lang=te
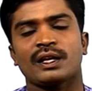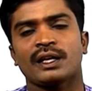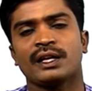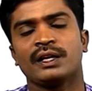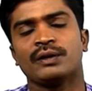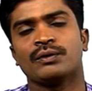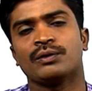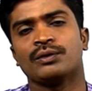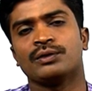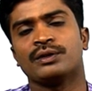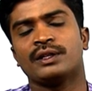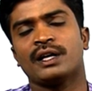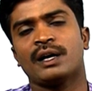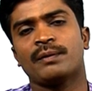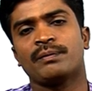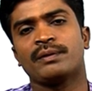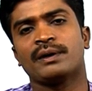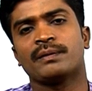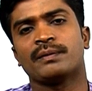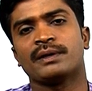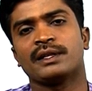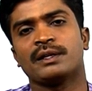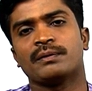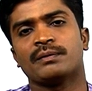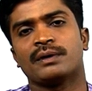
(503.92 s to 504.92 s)
ఈ వృద్ధాప్య
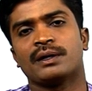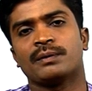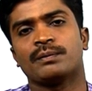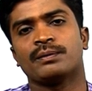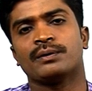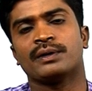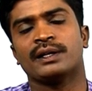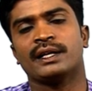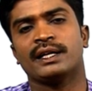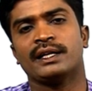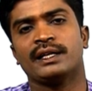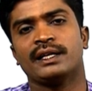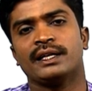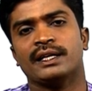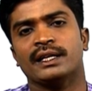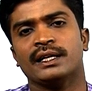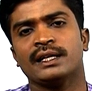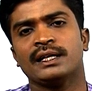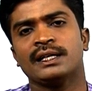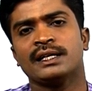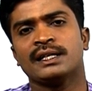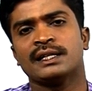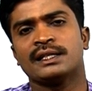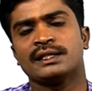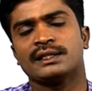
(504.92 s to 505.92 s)
మతిమరపు అనేది
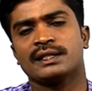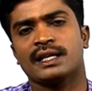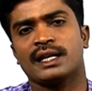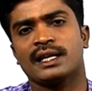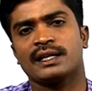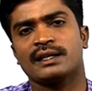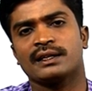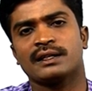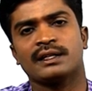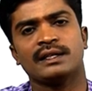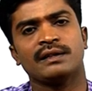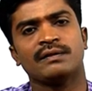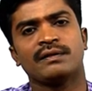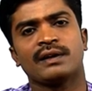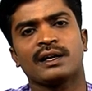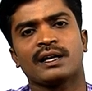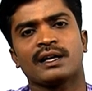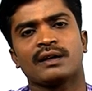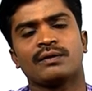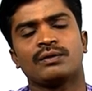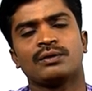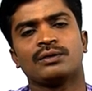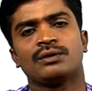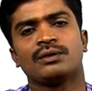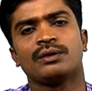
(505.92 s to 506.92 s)
చాలా
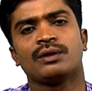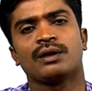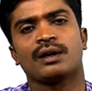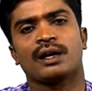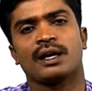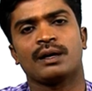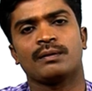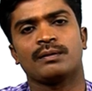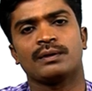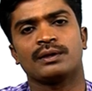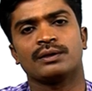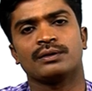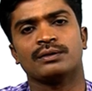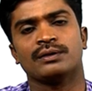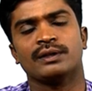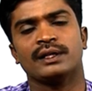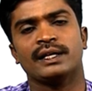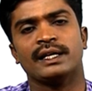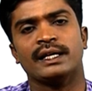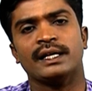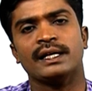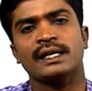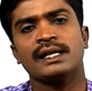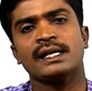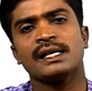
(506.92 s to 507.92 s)
తీవ్రంగా వృద్ధుల్లో కనబడుతుంది
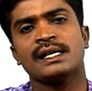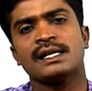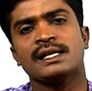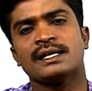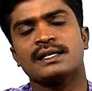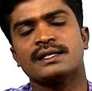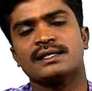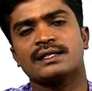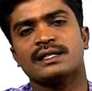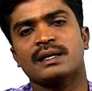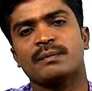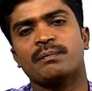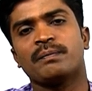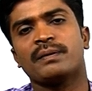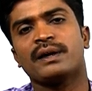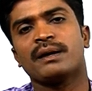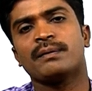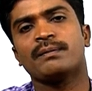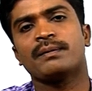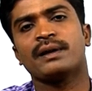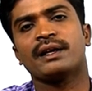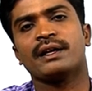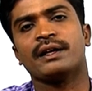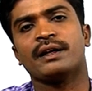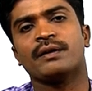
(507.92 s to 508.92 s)

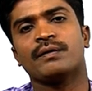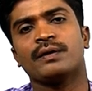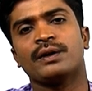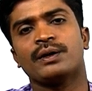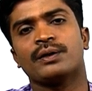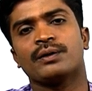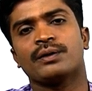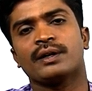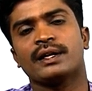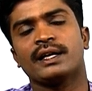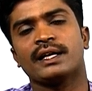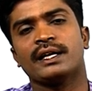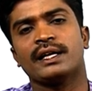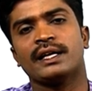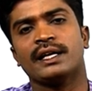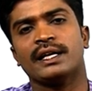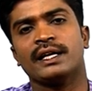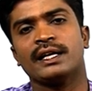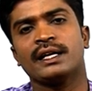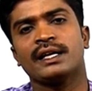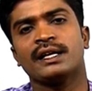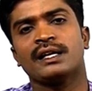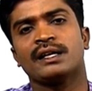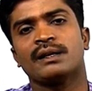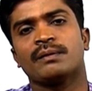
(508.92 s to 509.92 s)
సెప్టెంబర్ ఇరవై ఒకటిని
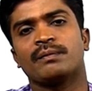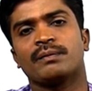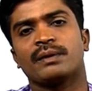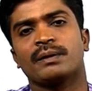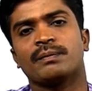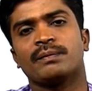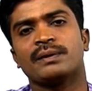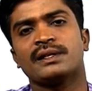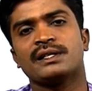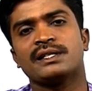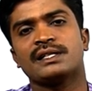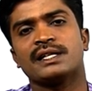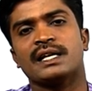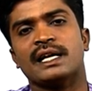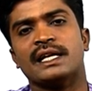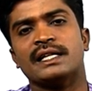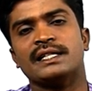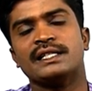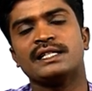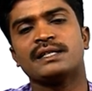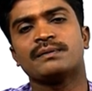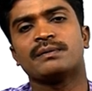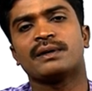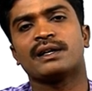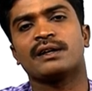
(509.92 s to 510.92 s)
ప్రపంచ
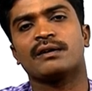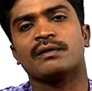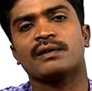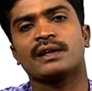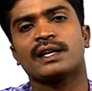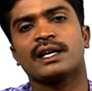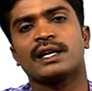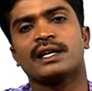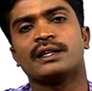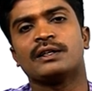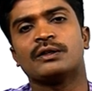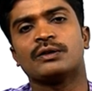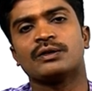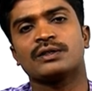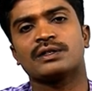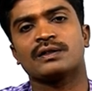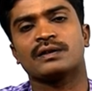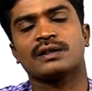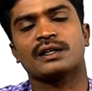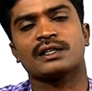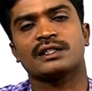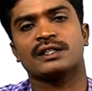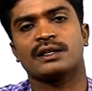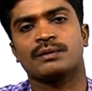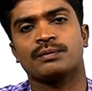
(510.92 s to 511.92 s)
అల్జీమర్ అవగాహన
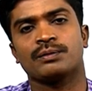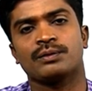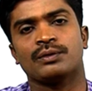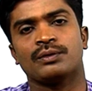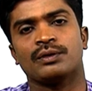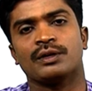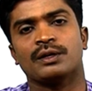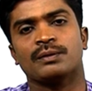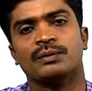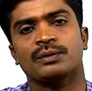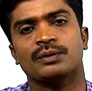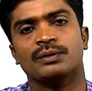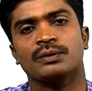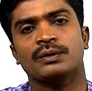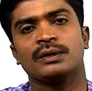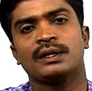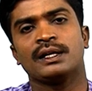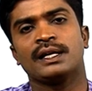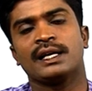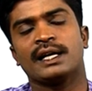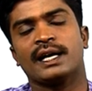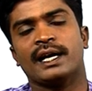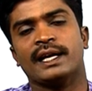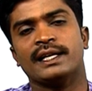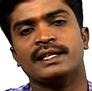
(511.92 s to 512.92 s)
దినోత్సవంగా జరుపుకుంటాము
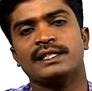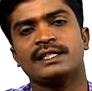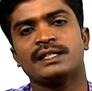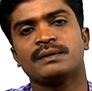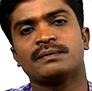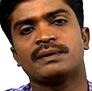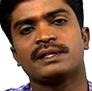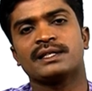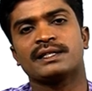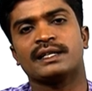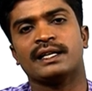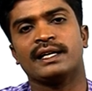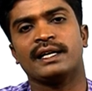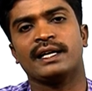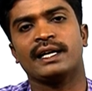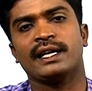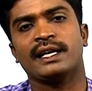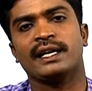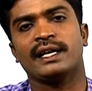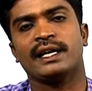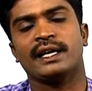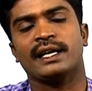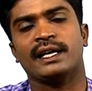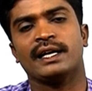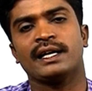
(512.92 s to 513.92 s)
అల్జీమర్స్
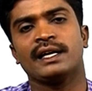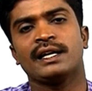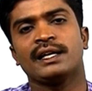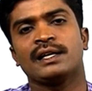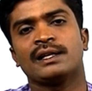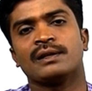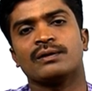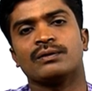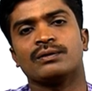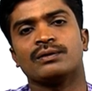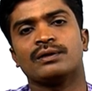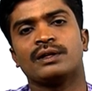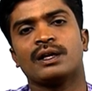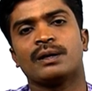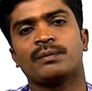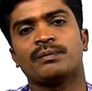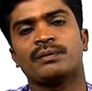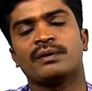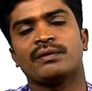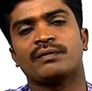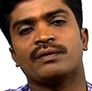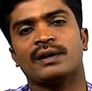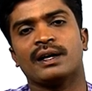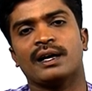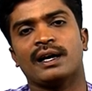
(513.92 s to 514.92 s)
అంటేనే
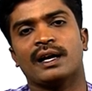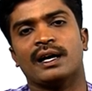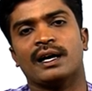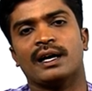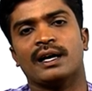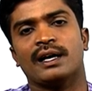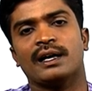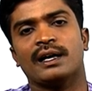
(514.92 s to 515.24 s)
వృద్ధాప్యం వల్ల